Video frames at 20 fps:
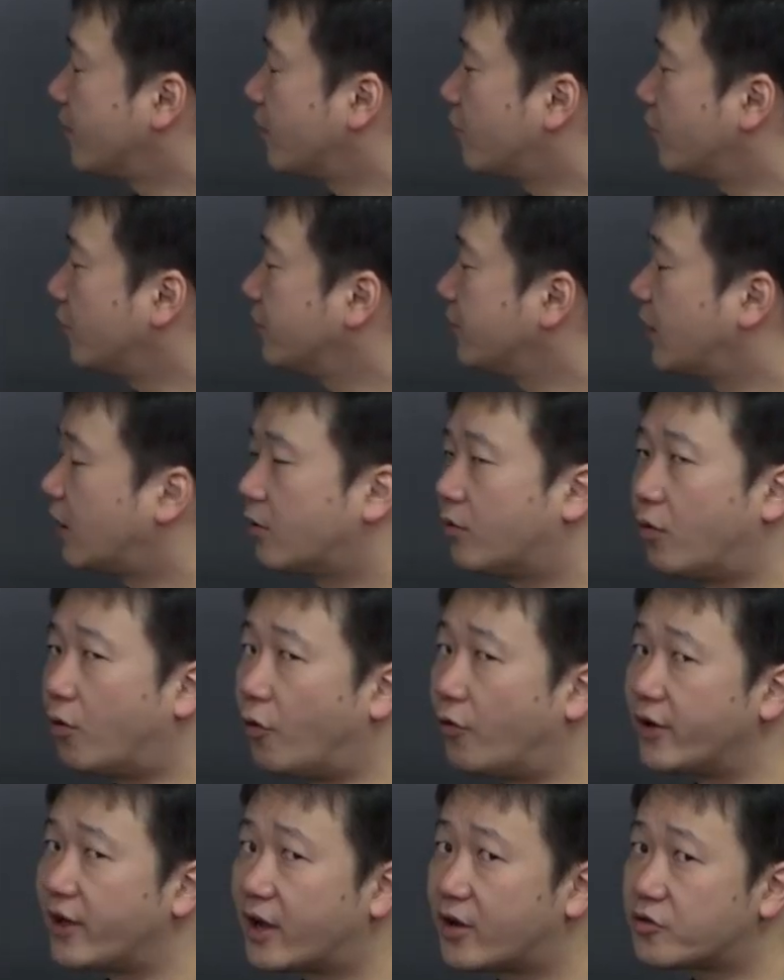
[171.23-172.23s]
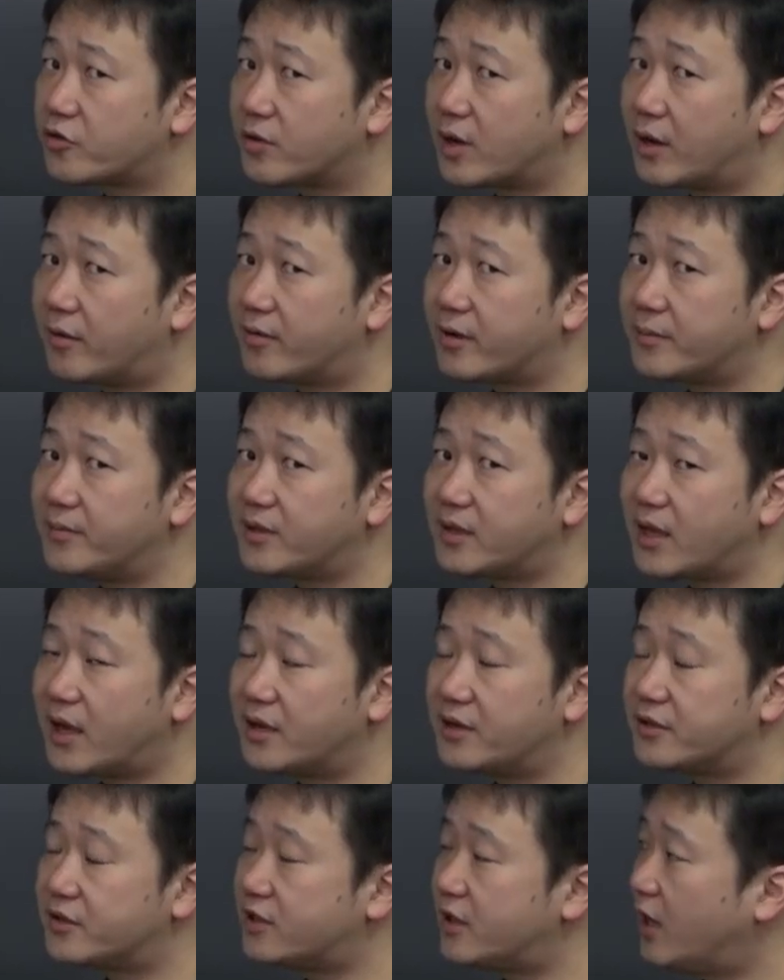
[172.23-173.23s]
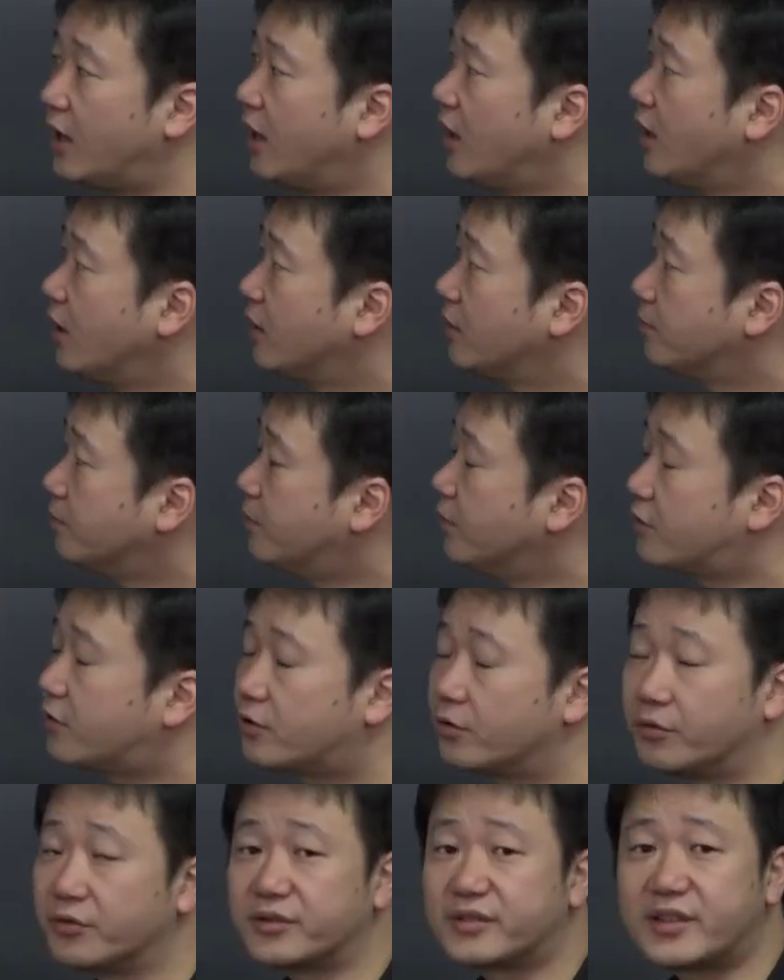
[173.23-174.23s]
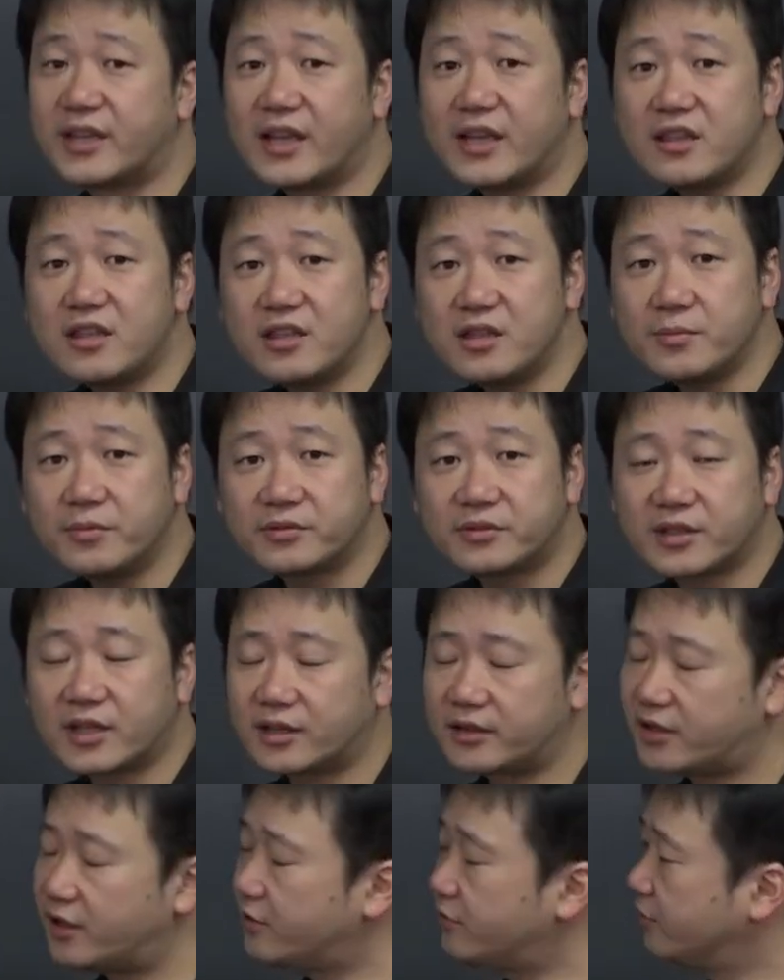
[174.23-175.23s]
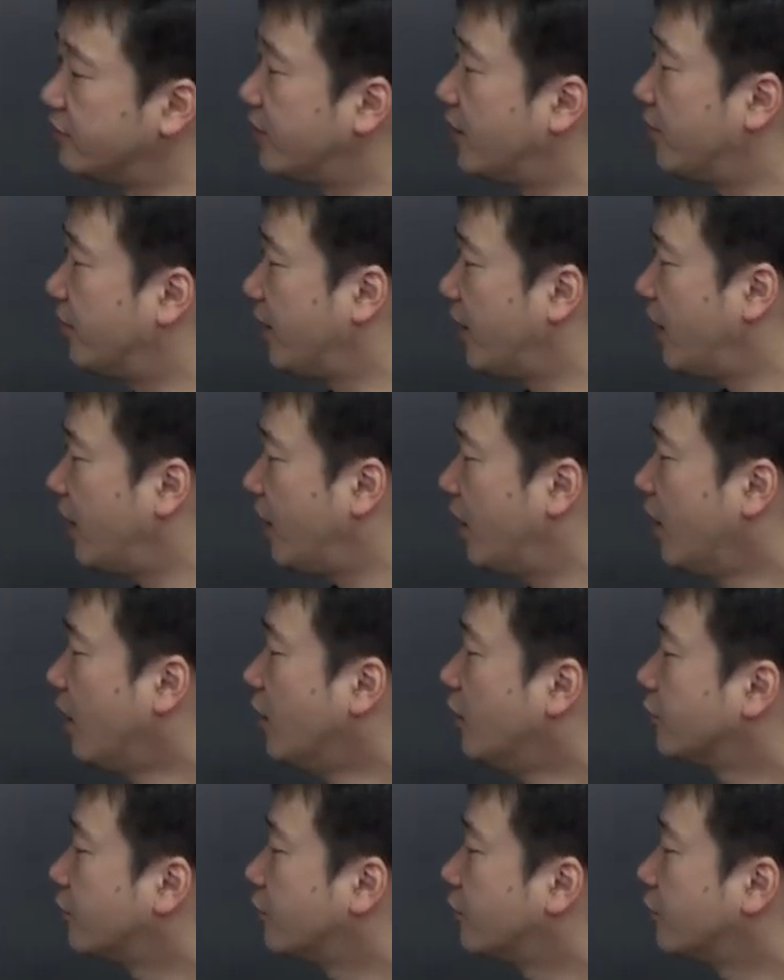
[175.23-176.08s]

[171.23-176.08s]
こんなのをお役所代わりみたいにして仏教を政治にも使っていくんだよね。